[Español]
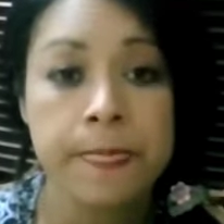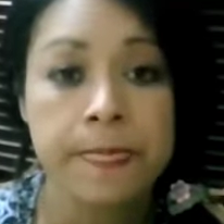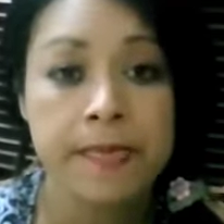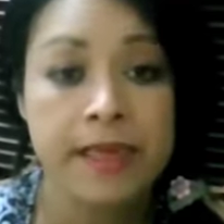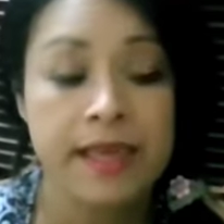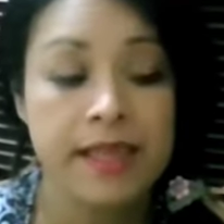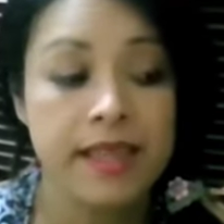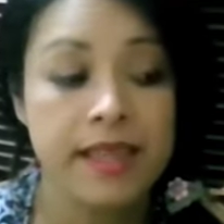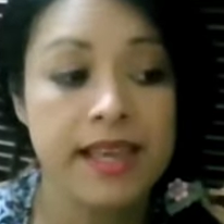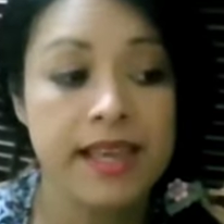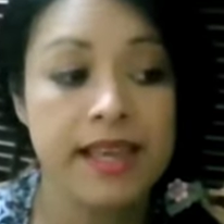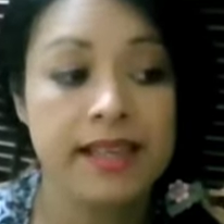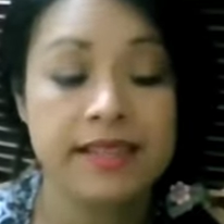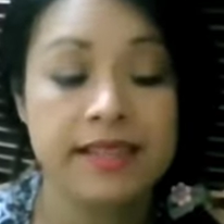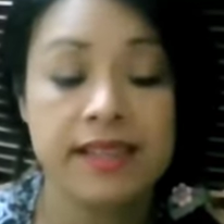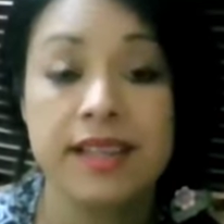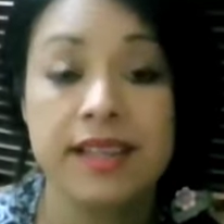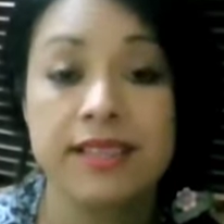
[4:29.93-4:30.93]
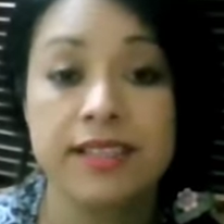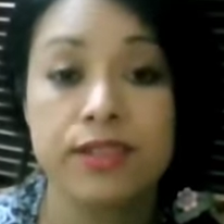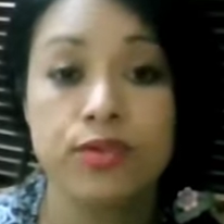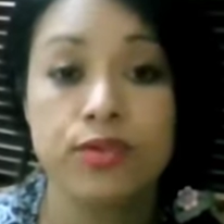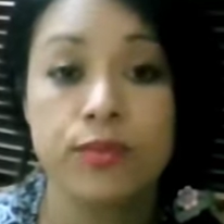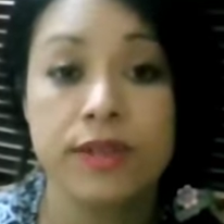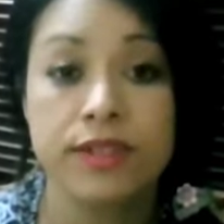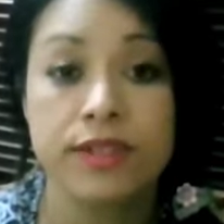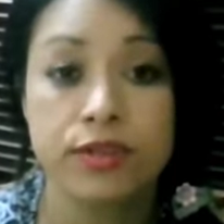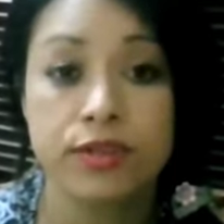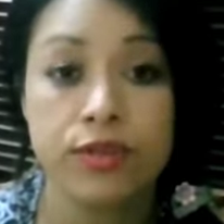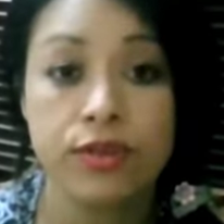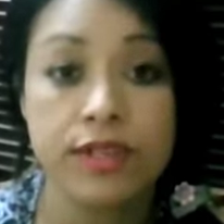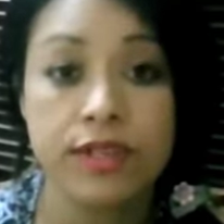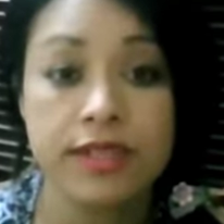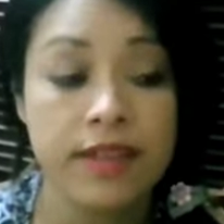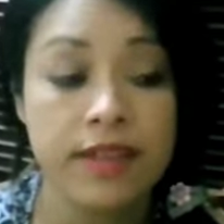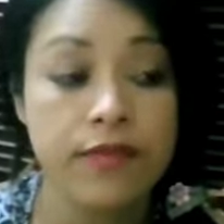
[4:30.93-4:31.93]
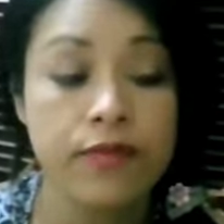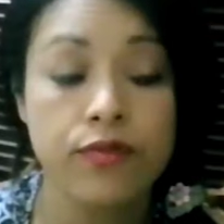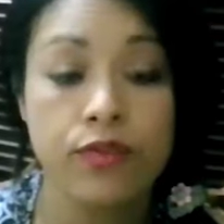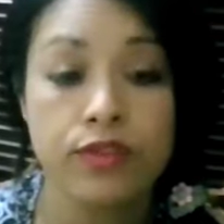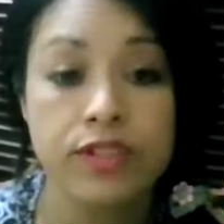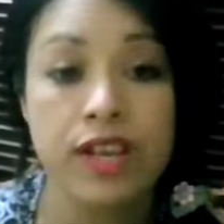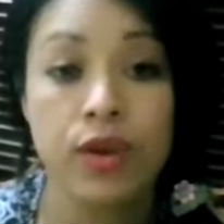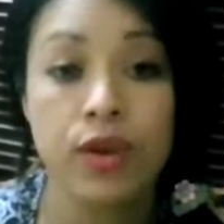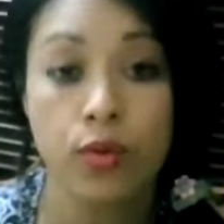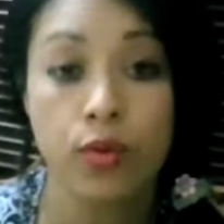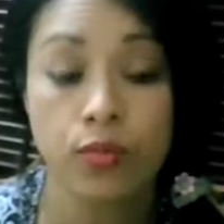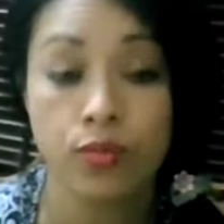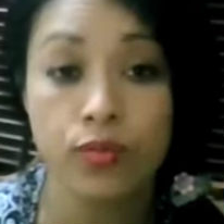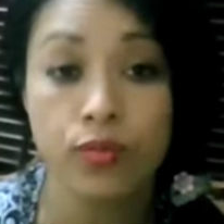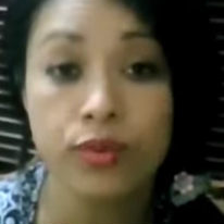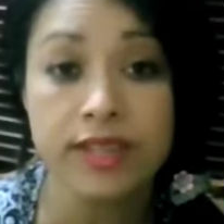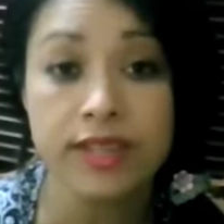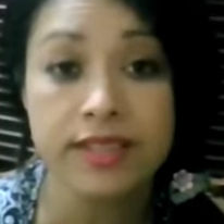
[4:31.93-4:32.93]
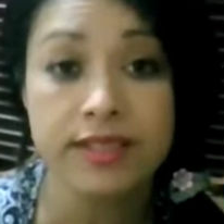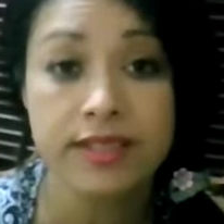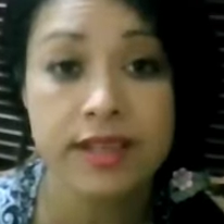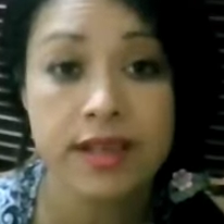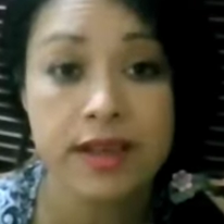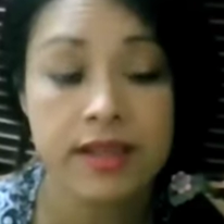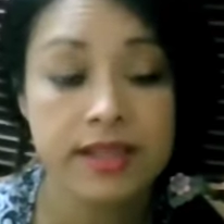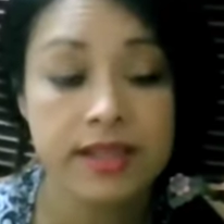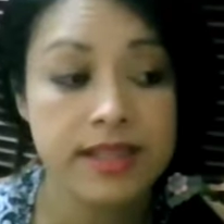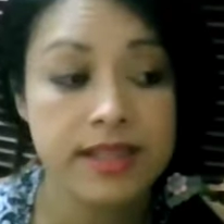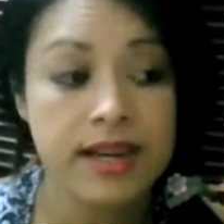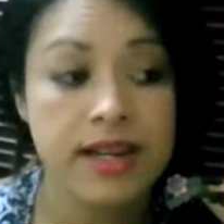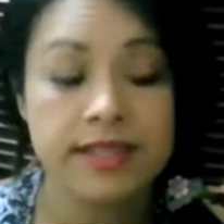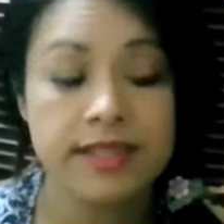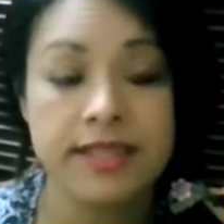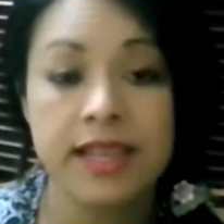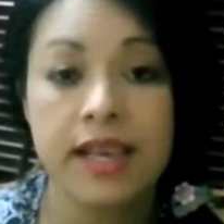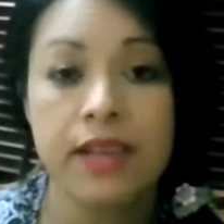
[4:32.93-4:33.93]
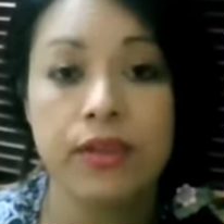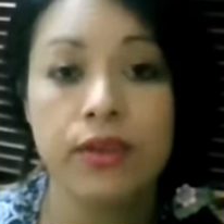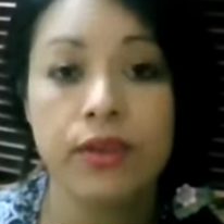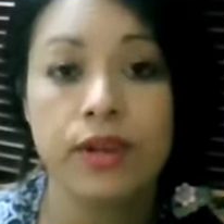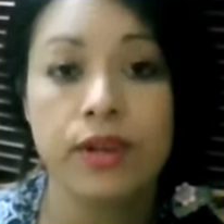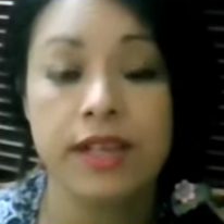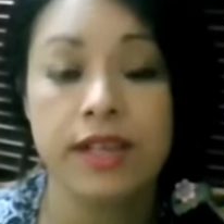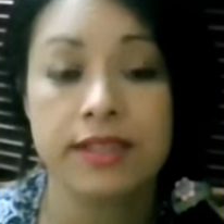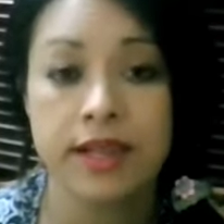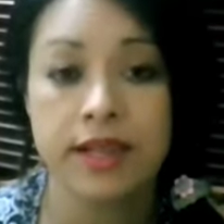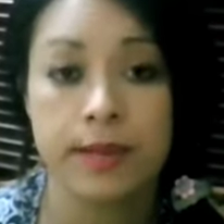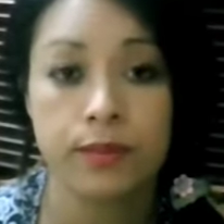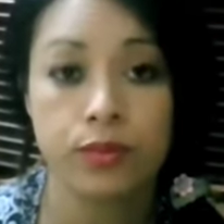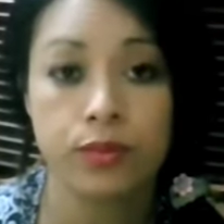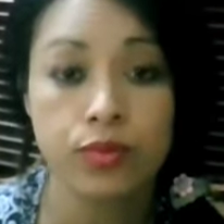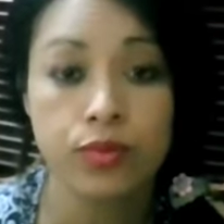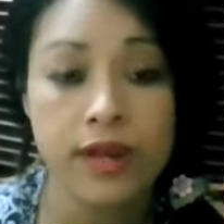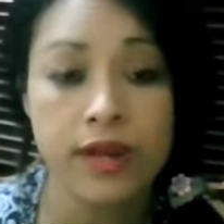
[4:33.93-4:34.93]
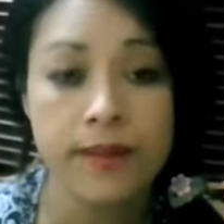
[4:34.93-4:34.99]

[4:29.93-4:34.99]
eh, hacer las exhumaciones en fosas comunes, es decir, el Estado las captura,